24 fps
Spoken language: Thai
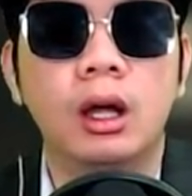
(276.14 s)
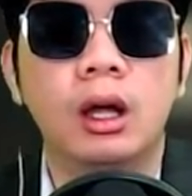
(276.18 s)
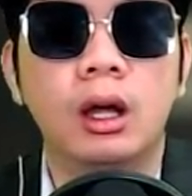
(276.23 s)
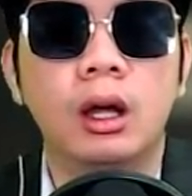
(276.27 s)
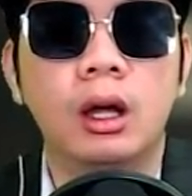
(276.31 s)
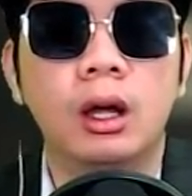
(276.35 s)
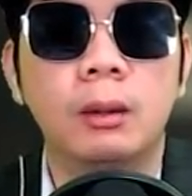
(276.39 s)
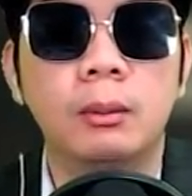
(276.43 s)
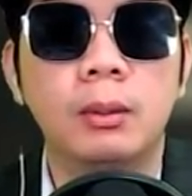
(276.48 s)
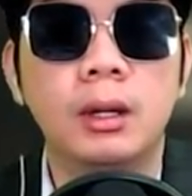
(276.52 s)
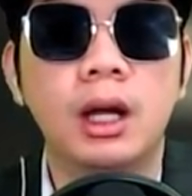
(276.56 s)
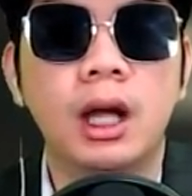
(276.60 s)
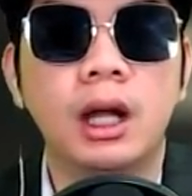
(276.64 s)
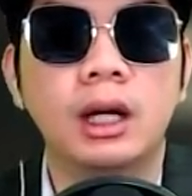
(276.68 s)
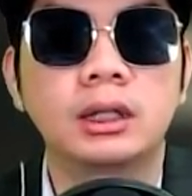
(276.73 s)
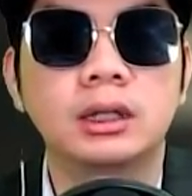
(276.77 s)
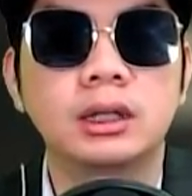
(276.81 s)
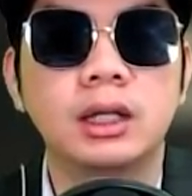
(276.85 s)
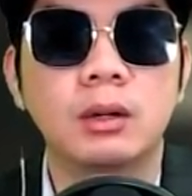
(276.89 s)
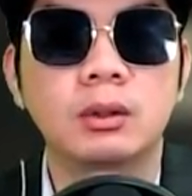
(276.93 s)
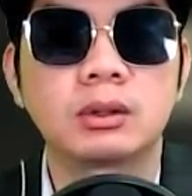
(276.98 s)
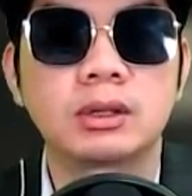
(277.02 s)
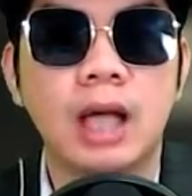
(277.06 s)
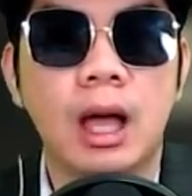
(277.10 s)
เพื่อน
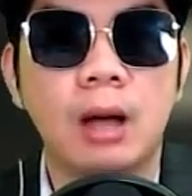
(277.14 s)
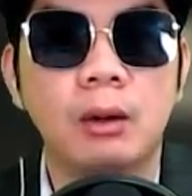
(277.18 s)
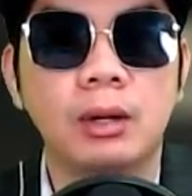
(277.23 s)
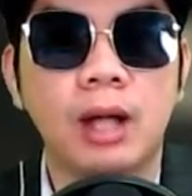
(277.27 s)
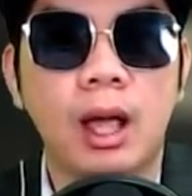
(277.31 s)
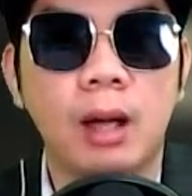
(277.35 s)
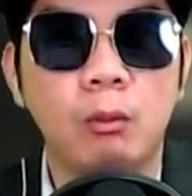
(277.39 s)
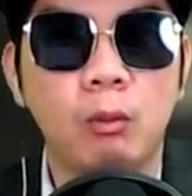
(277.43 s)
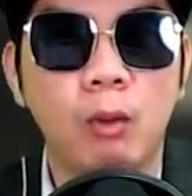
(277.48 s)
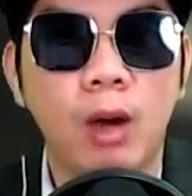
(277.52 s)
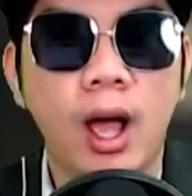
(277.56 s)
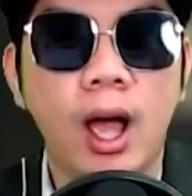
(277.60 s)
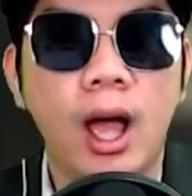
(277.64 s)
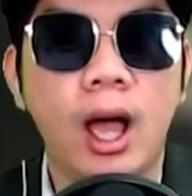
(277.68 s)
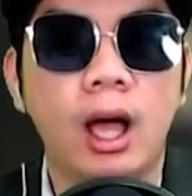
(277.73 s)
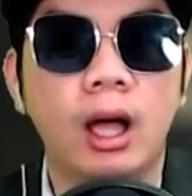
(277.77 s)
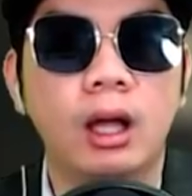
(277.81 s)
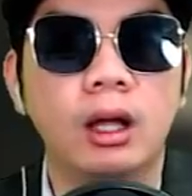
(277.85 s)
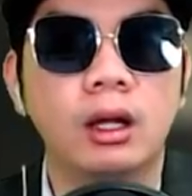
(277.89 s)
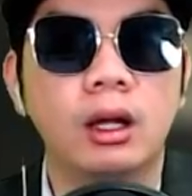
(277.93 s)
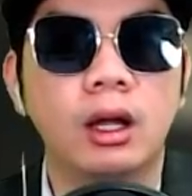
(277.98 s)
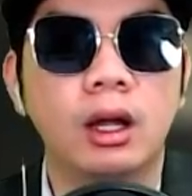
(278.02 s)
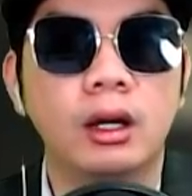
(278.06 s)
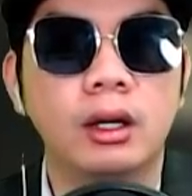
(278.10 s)
เจ้าสาวถามว่า
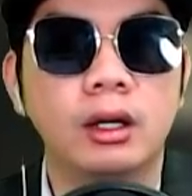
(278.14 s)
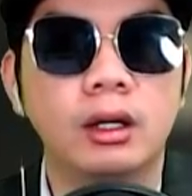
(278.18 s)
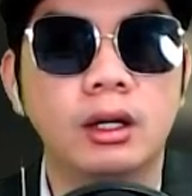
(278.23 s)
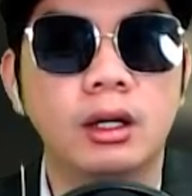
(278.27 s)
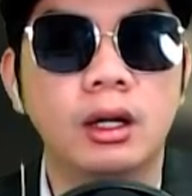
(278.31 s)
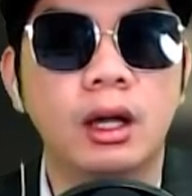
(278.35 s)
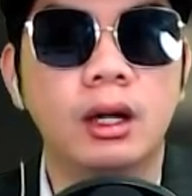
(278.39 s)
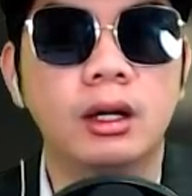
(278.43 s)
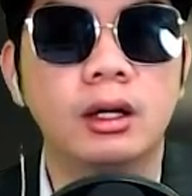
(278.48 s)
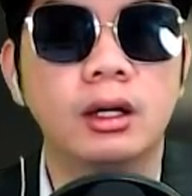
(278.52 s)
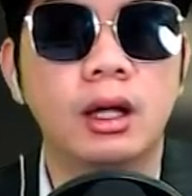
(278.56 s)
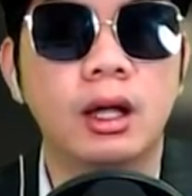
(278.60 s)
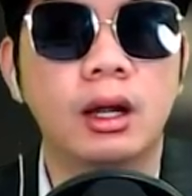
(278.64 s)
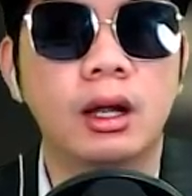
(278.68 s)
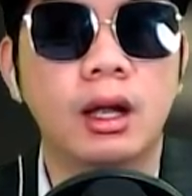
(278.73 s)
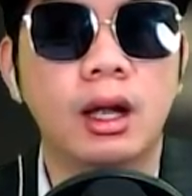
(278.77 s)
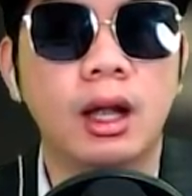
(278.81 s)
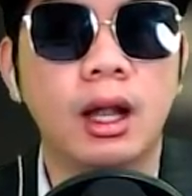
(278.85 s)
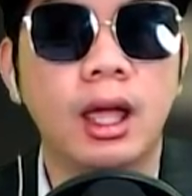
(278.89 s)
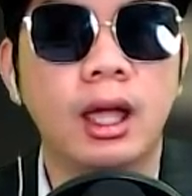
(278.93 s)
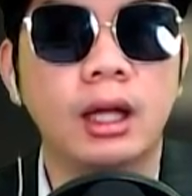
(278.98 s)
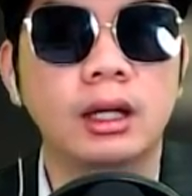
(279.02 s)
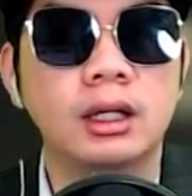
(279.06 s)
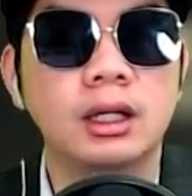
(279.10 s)
เงินเดือนแร
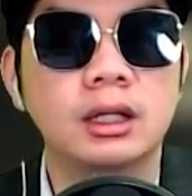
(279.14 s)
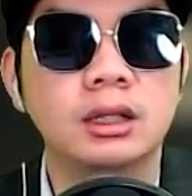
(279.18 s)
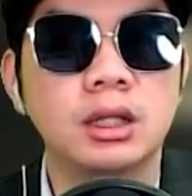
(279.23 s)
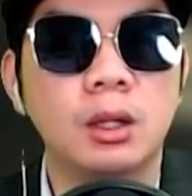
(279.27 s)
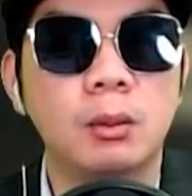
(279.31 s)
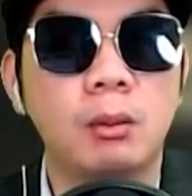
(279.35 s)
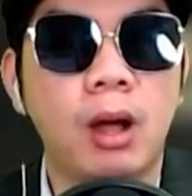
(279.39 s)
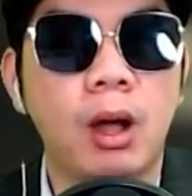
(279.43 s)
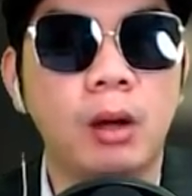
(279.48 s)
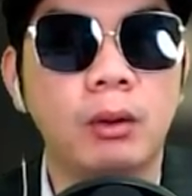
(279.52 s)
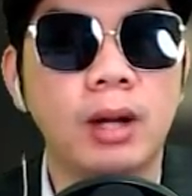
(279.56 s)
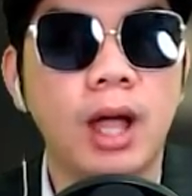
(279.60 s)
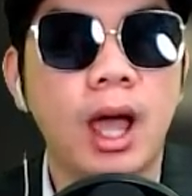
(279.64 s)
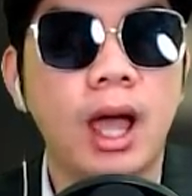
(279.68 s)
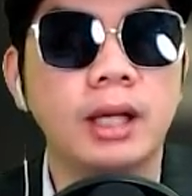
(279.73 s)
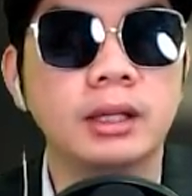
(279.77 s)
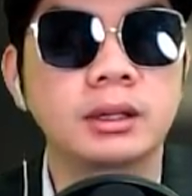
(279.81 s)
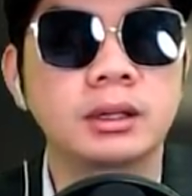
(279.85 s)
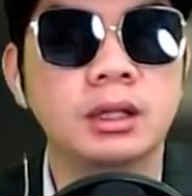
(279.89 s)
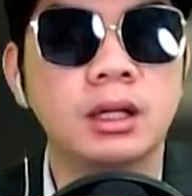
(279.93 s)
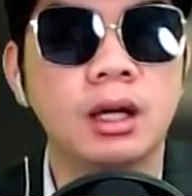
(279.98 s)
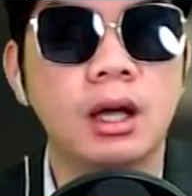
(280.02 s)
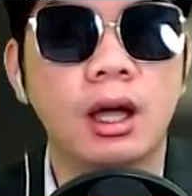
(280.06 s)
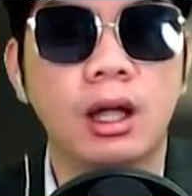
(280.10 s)
กที่เจ้าบ่าวได้
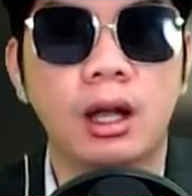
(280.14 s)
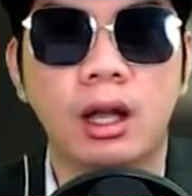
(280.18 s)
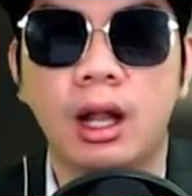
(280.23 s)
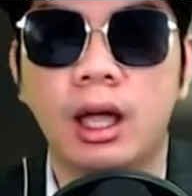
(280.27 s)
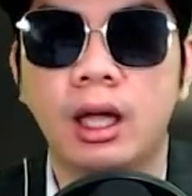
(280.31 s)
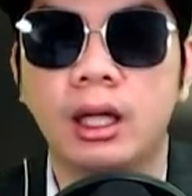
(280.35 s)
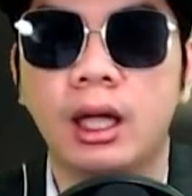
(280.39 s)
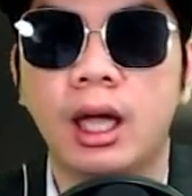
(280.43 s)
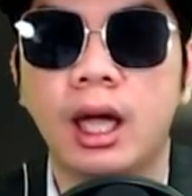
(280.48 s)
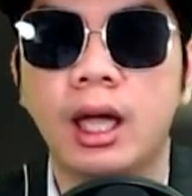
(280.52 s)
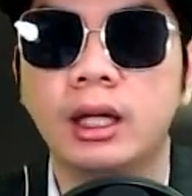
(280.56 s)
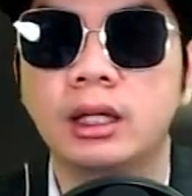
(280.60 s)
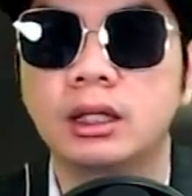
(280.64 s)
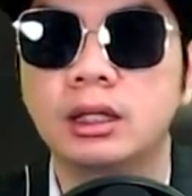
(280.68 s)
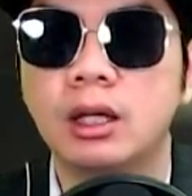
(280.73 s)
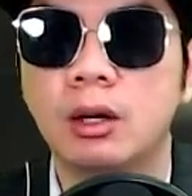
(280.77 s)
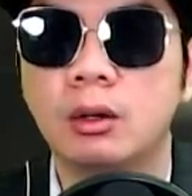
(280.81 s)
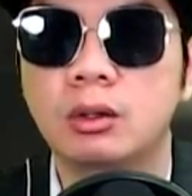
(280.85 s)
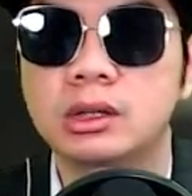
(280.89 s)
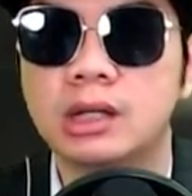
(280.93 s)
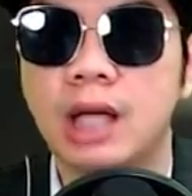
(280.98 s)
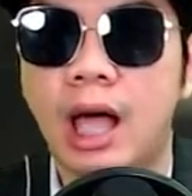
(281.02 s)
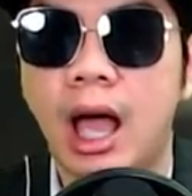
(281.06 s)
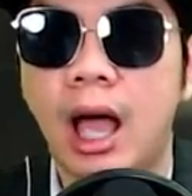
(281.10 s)
ซื้ออะไรให้เจ้า
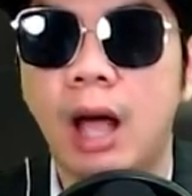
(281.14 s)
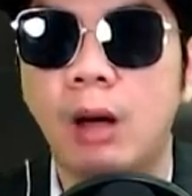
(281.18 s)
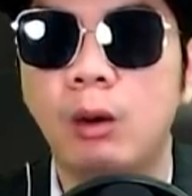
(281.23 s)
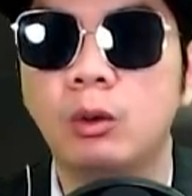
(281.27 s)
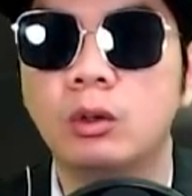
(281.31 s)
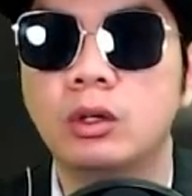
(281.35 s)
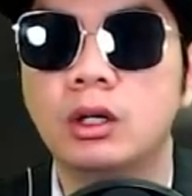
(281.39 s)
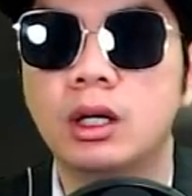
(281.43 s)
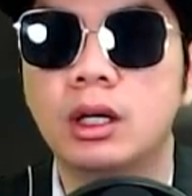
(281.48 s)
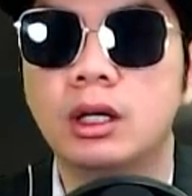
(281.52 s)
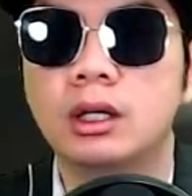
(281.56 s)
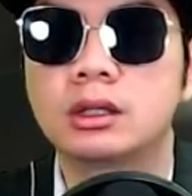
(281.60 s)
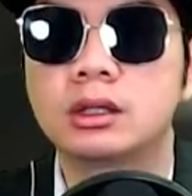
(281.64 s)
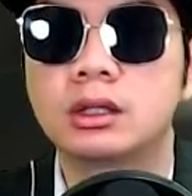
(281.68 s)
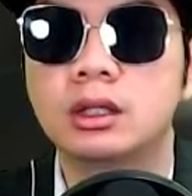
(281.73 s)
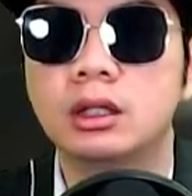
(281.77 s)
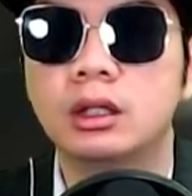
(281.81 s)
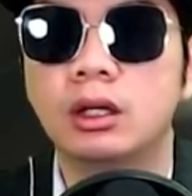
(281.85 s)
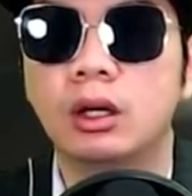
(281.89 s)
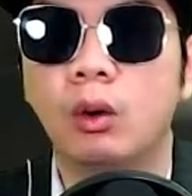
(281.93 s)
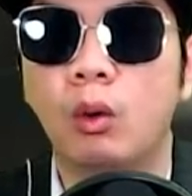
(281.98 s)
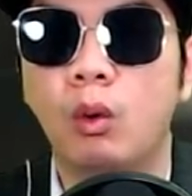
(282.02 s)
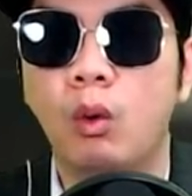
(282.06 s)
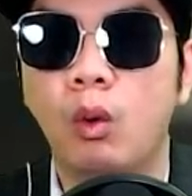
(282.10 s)
สาวซึ่ง
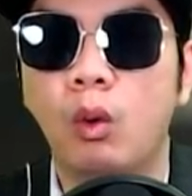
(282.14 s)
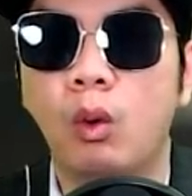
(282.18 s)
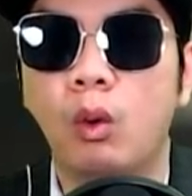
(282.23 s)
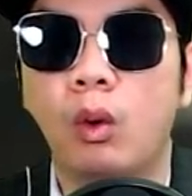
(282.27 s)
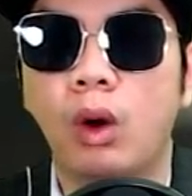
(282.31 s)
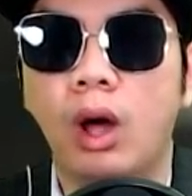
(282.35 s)
คู่